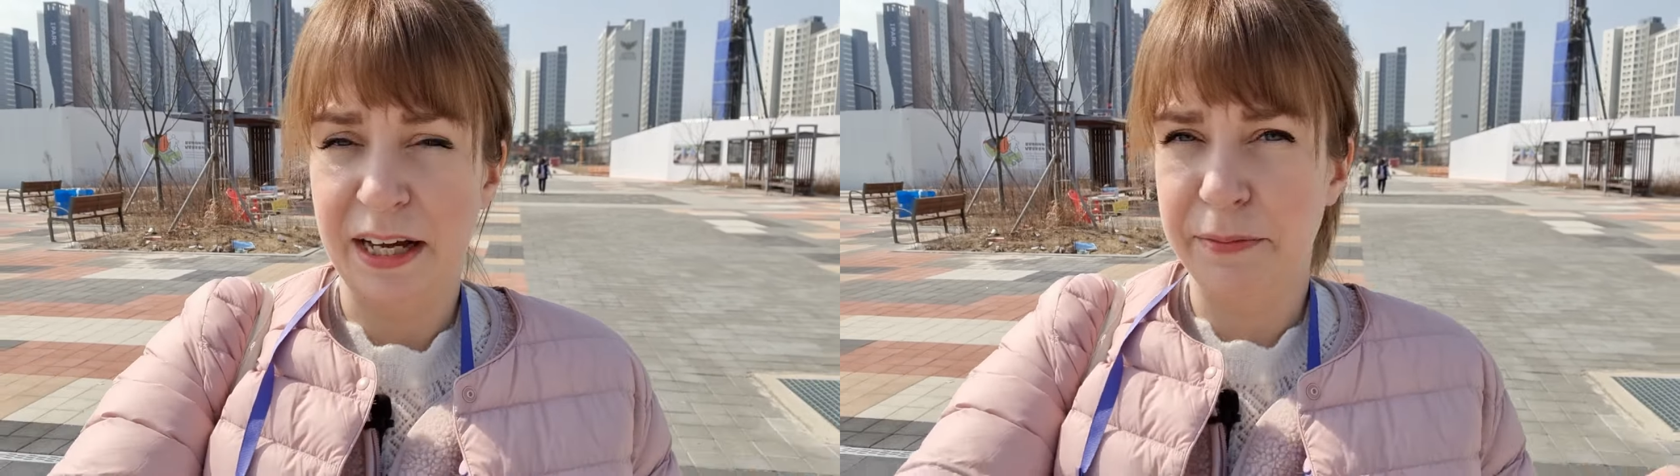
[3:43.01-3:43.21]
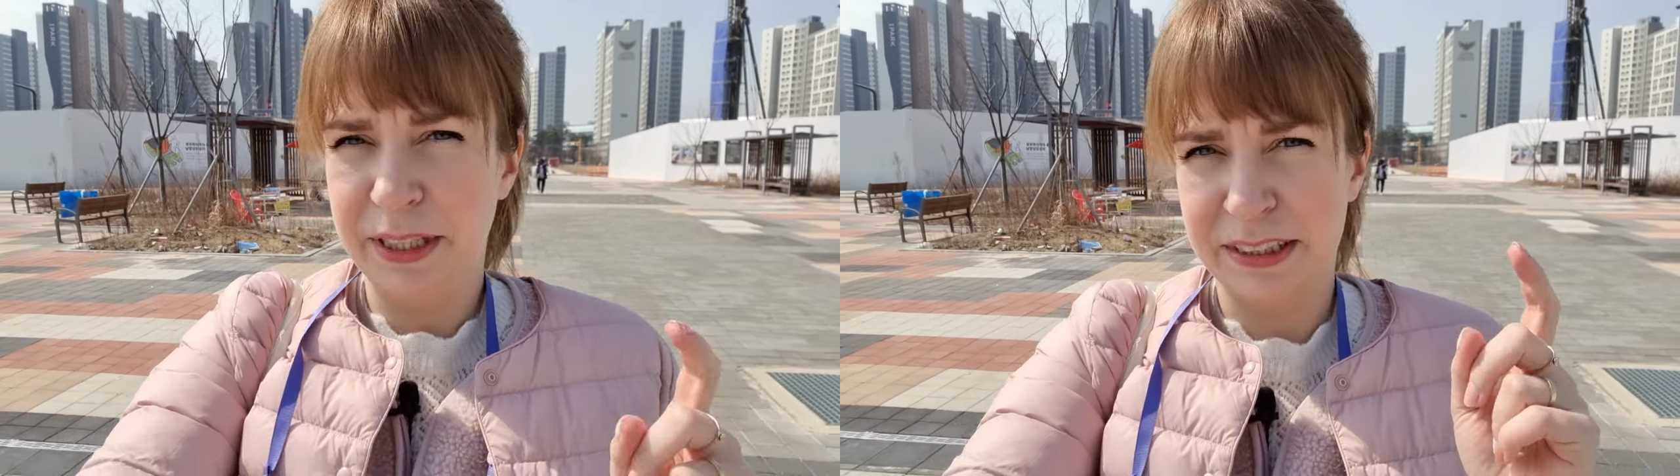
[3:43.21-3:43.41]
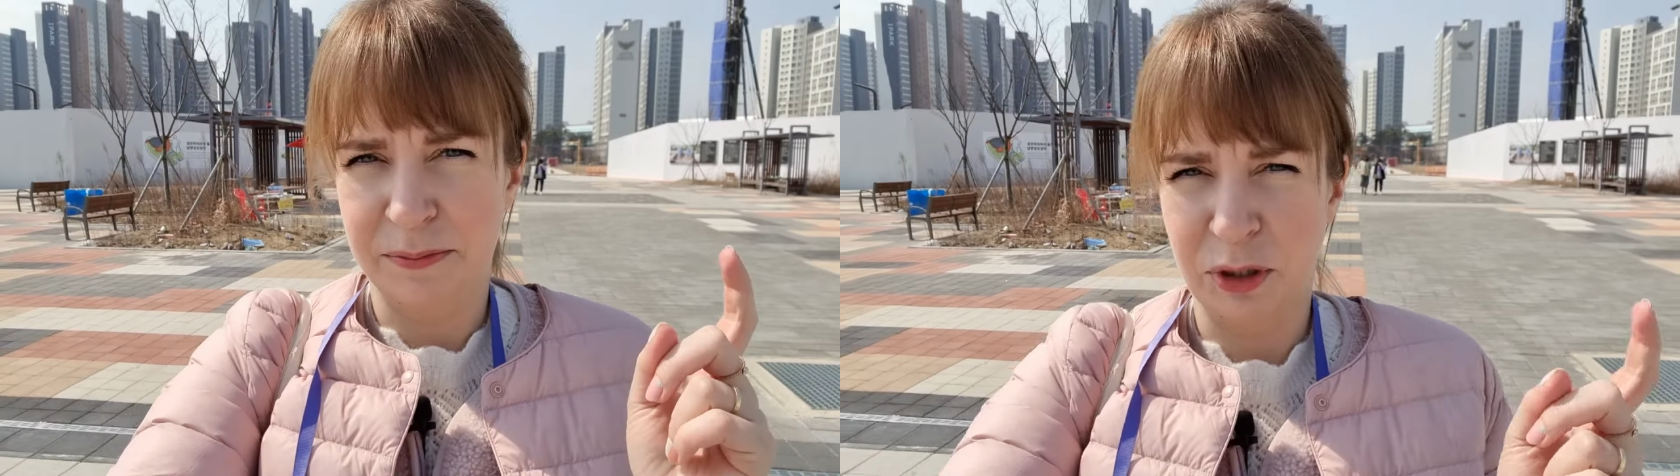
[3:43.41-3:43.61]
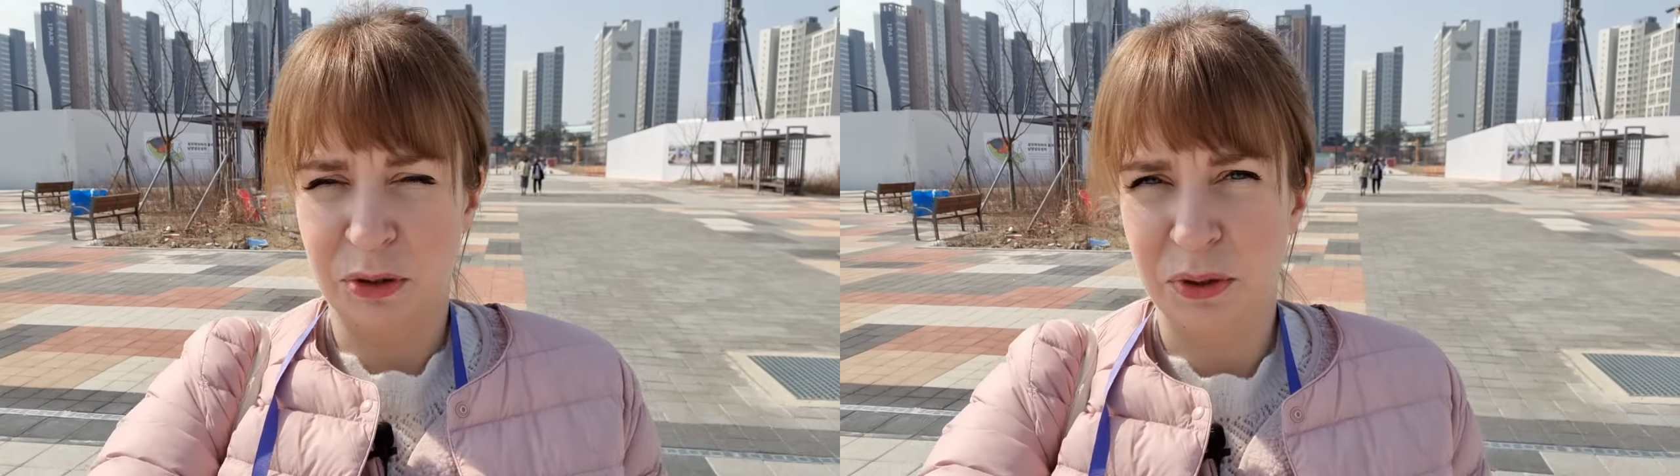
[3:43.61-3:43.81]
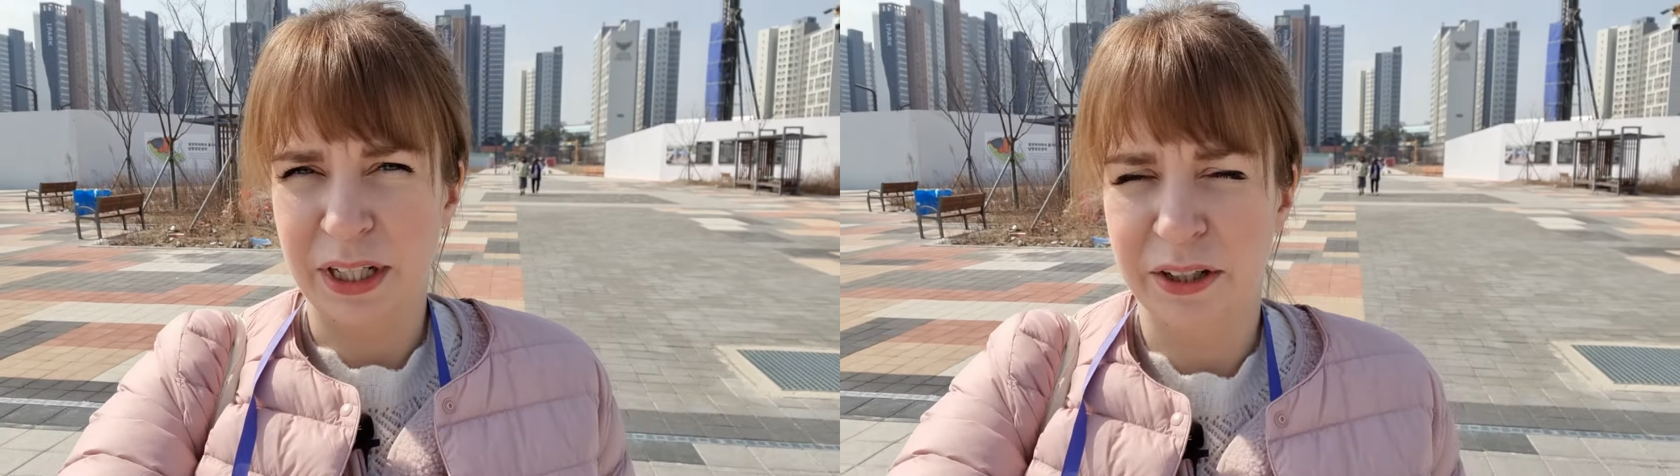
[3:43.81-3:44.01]
a miejscem, do
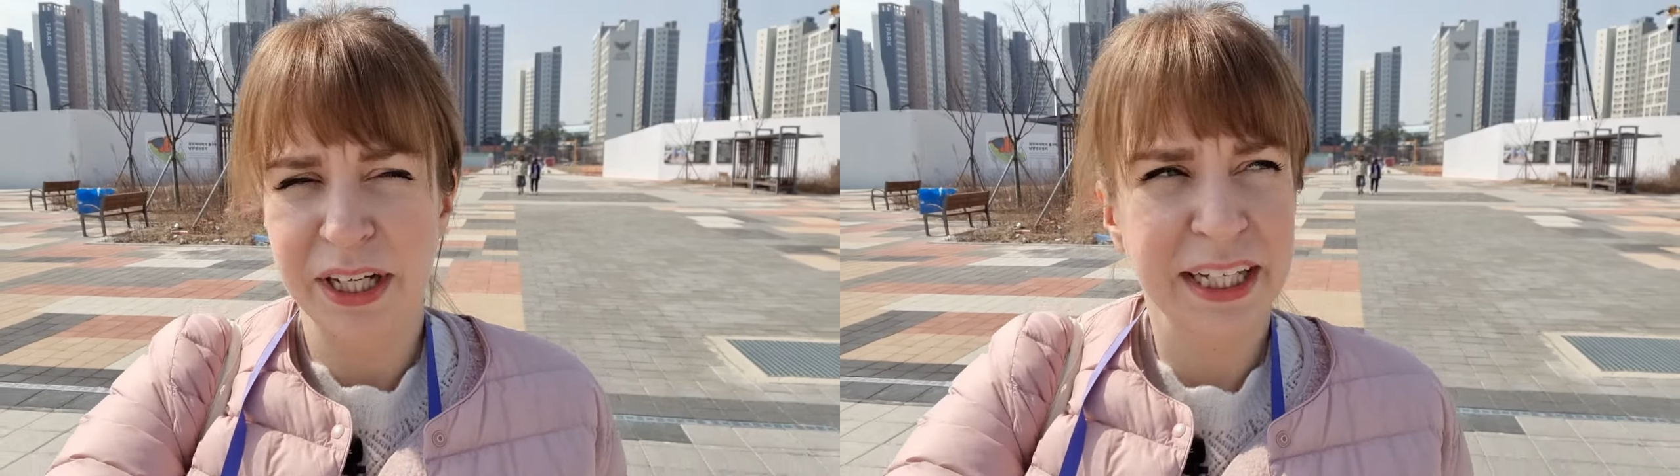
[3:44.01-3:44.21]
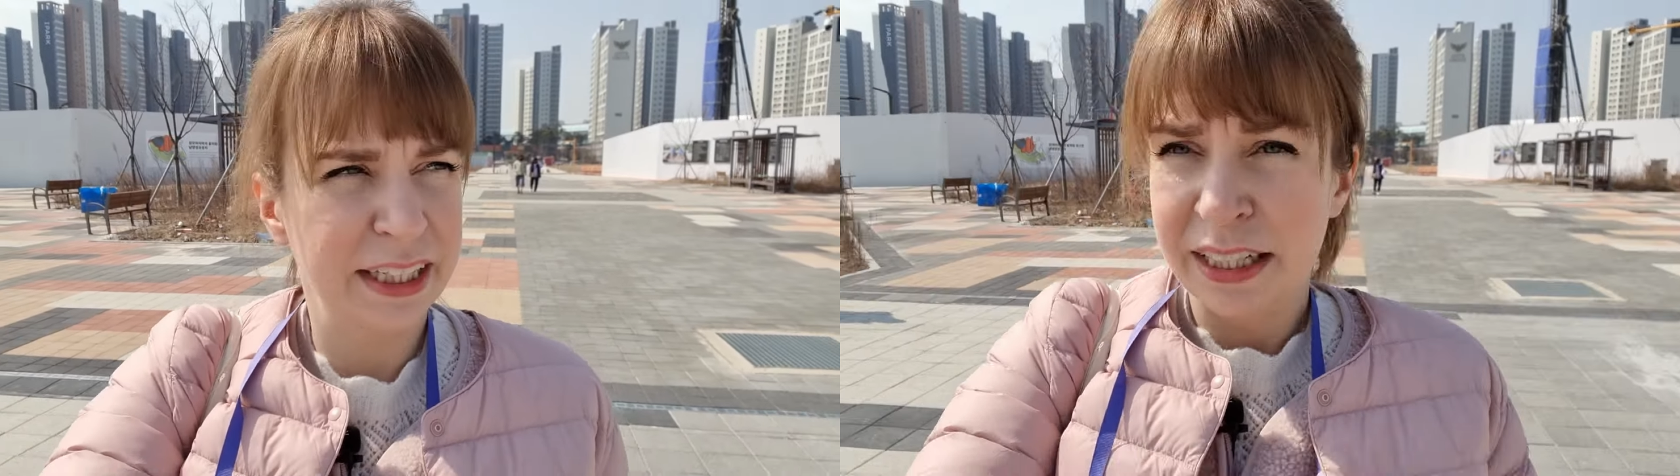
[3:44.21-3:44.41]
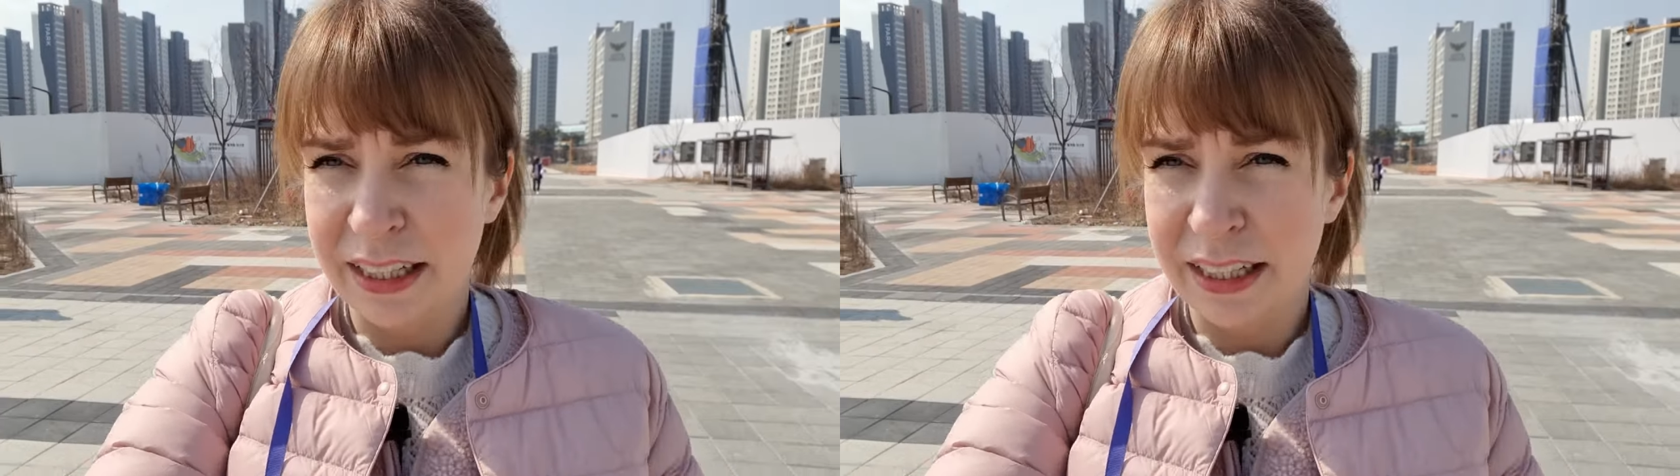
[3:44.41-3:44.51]
którego jadę.